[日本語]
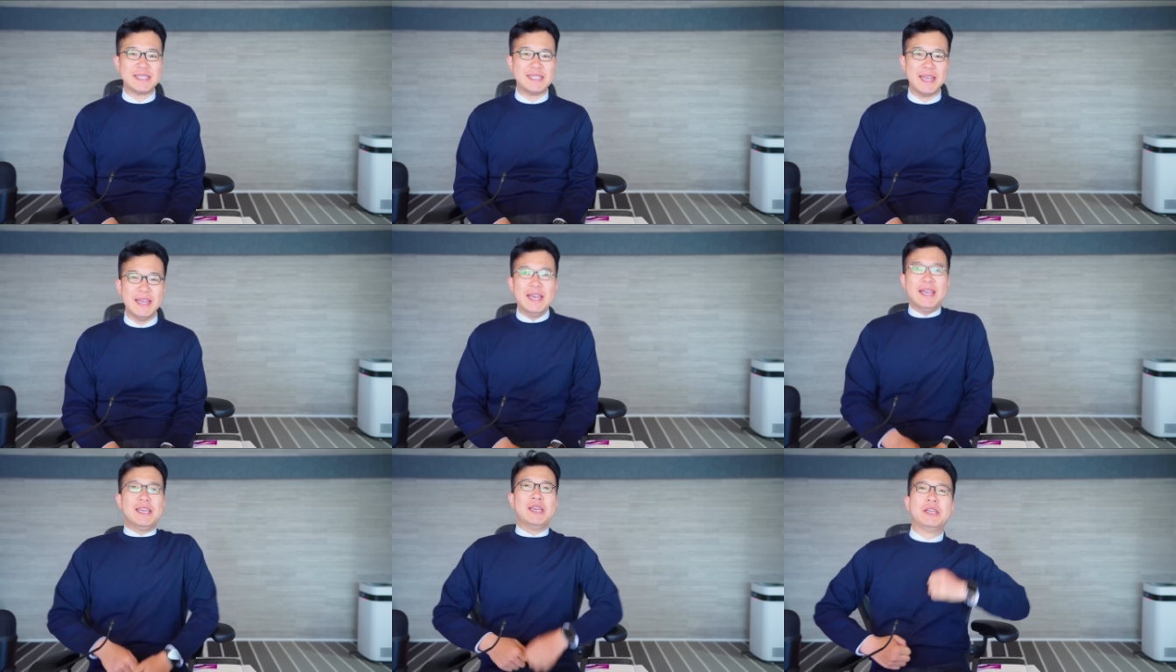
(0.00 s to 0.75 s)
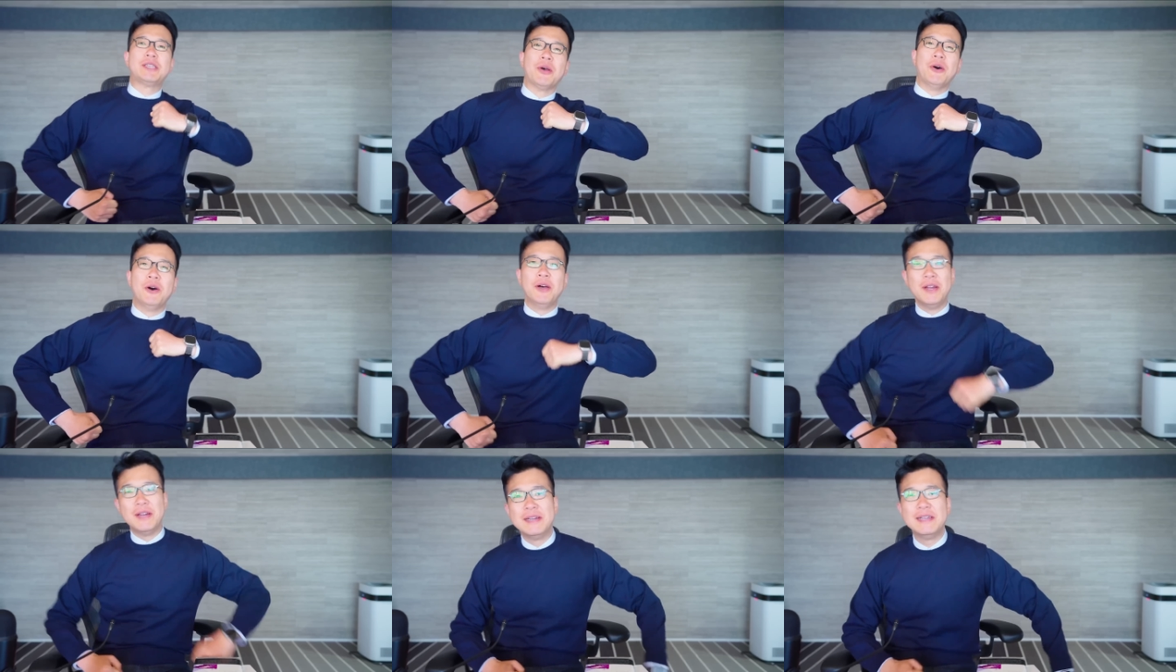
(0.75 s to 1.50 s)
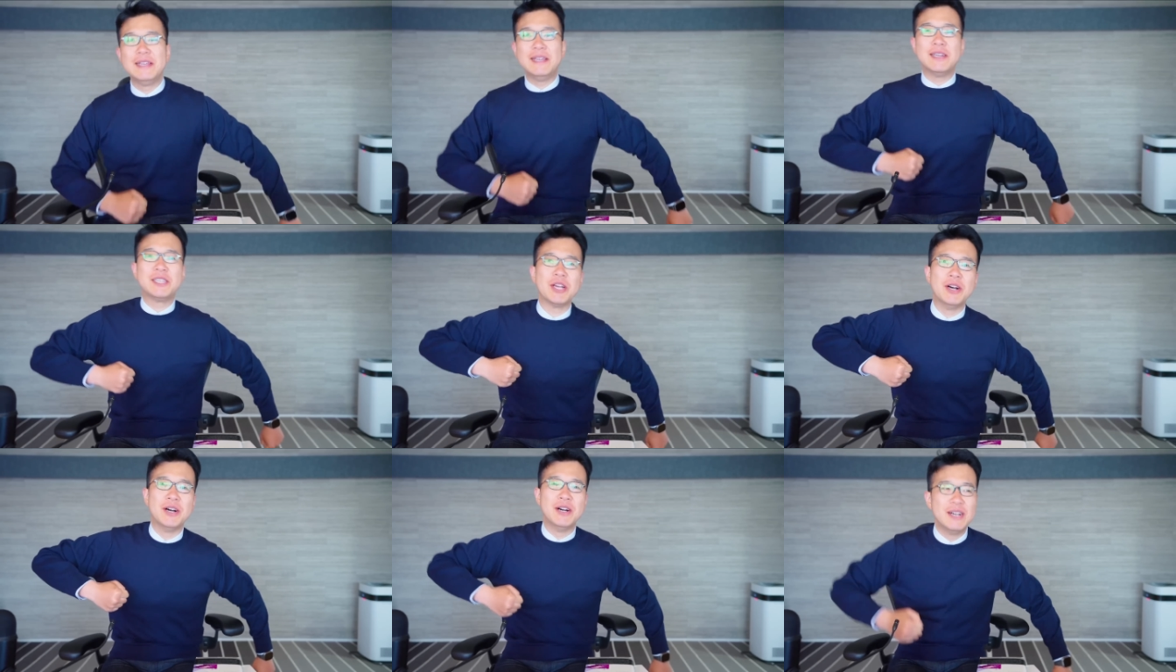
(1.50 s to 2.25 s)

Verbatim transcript: 足でよいしょよいしょ